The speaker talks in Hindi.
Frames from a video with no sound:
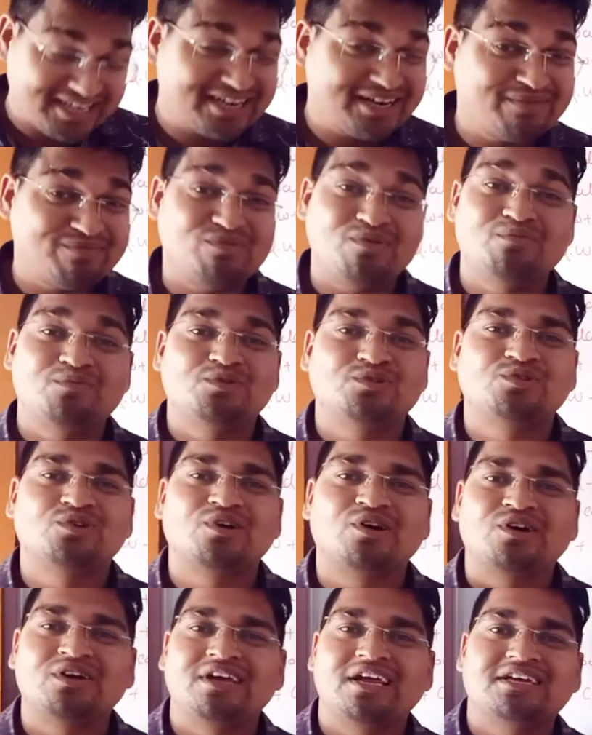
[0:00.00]
सेकंड फॉर्म यूज़
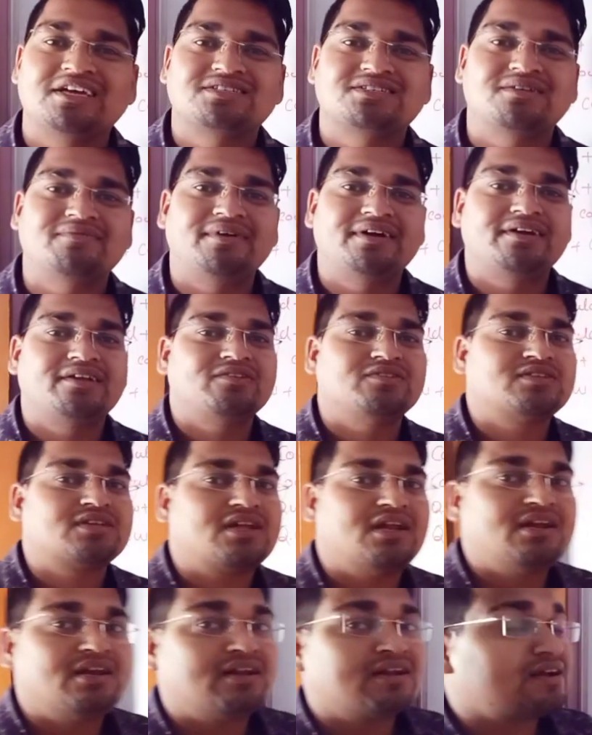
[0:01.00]
होगा एक्स्ट्रा माइंड यूज़
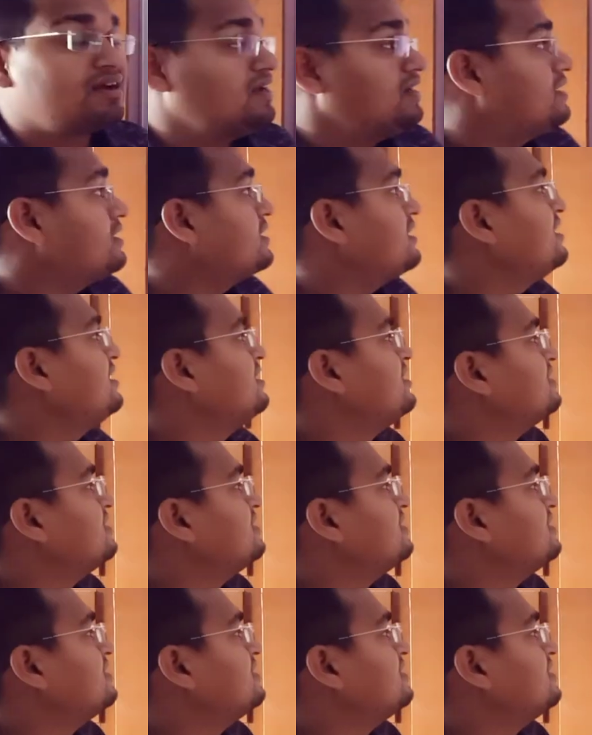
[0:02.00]
कर कर लेना